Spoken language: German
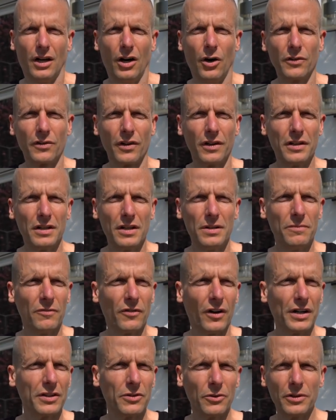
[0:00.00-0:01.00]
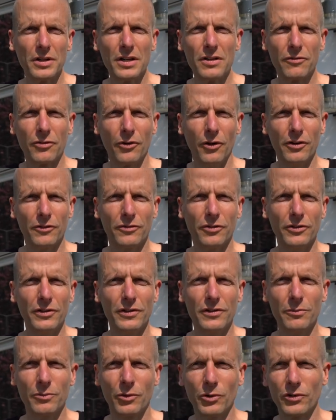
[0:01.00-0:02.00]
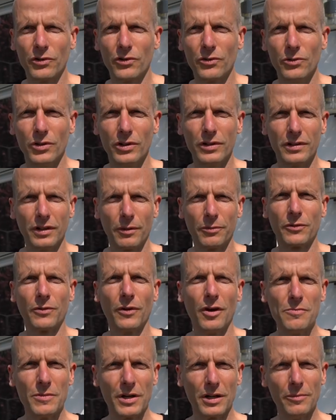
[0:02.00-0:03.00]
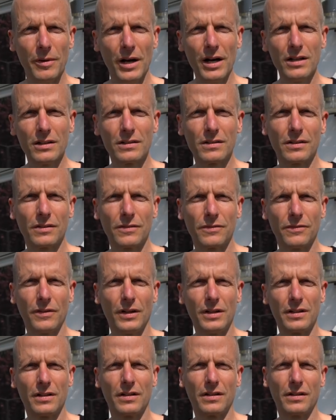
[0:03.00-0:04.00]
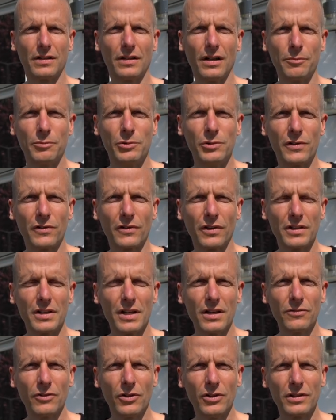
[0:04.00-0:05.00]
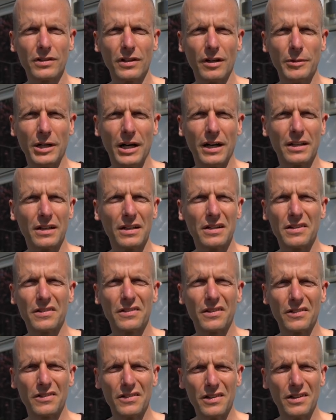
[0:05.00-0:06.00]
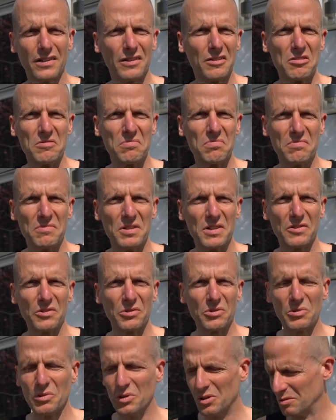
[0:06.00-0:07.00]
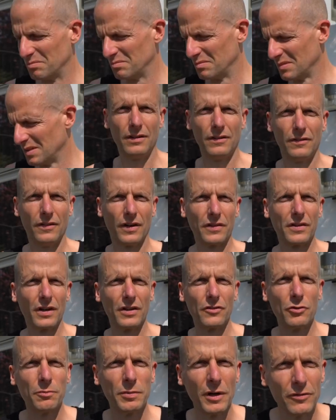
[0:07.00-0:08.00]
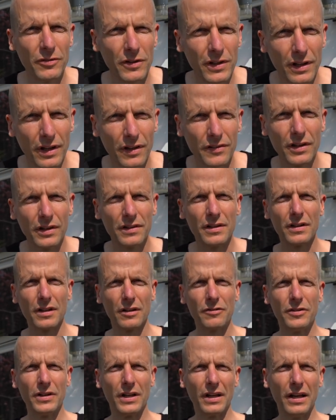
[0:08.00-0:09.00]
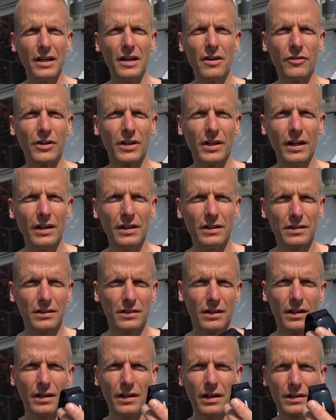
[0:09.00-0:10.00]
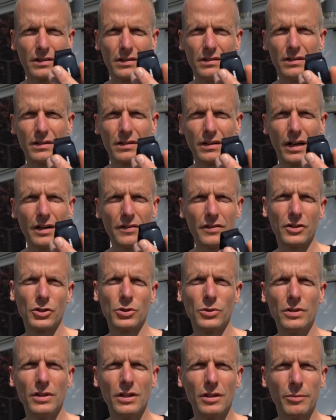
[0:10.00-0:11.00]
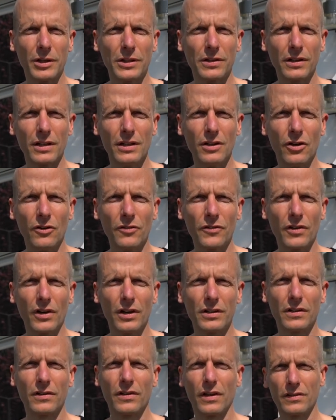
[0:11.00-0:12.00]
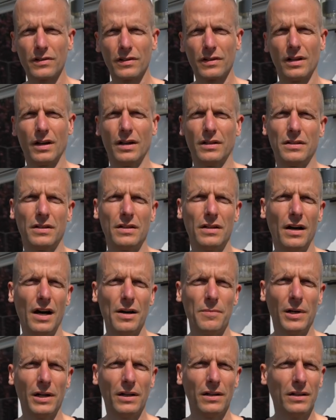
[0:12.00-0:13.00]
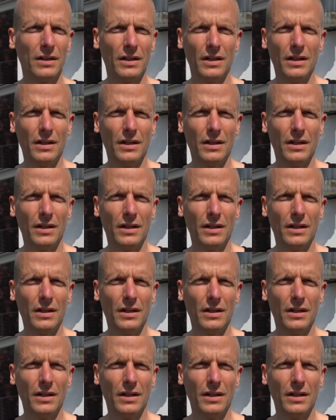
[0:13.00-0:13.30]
Außerdem war ich noch nie ein Freund von diesem Brustgurt. Ich habe es zwar immer gemacht, weil ich nach Puls trainieren wollte, aber eigentlich ist das nicht, nicht so cool. Was ich halt super finde, dass der Ticker Fit ewig hält. Der hat eine 30-stündige Batterielaufzeit, das heißt, ich lade den einmal